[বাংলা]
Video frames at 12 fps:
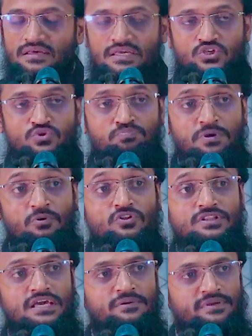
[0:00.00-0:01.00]
কিছু
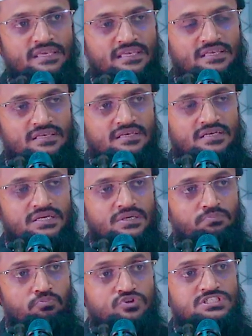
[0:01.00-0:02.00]
বিপদগামী
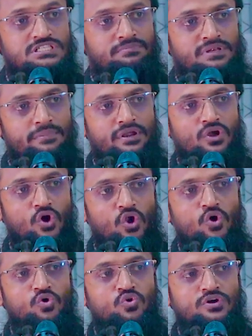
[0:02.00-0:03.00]
মুসলিম নামের
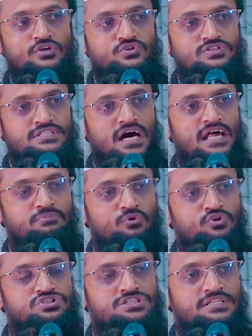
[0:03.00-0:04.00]
কলঙ্ক কিছু জালিম
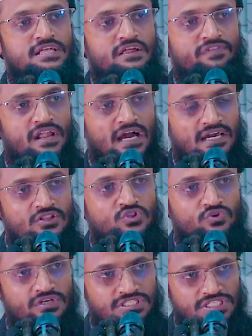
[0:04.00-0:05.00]
গোষ্ঠীর দ্বারা তিনি
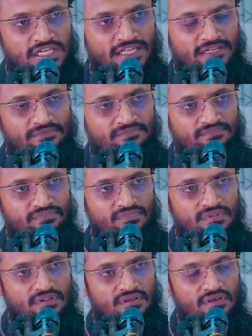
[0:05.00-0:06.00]
আক্রান্ত হয়েছিলেন
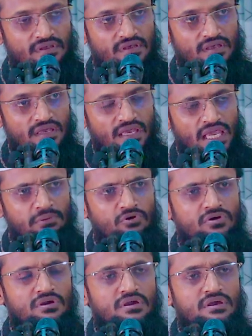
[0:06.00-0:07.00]

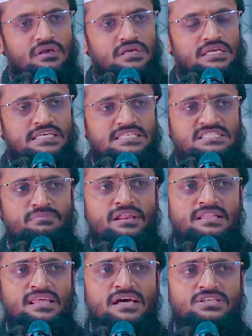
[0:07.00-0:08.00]
এবং ইসলামের
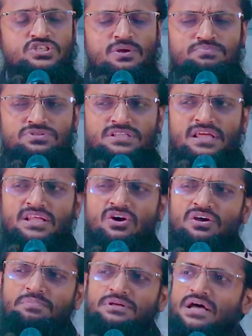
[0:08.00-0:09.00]
ইতিহাসে সবচেয়ে
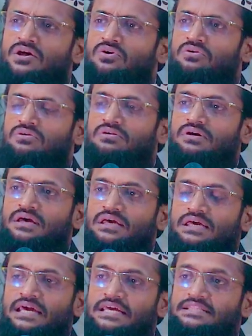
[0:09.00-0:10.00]
হৃদয় বিদারক
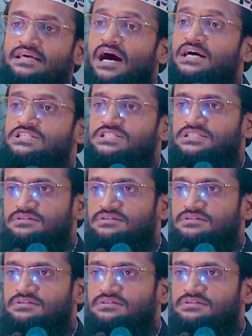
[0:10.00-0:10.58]
এই ইতিহাস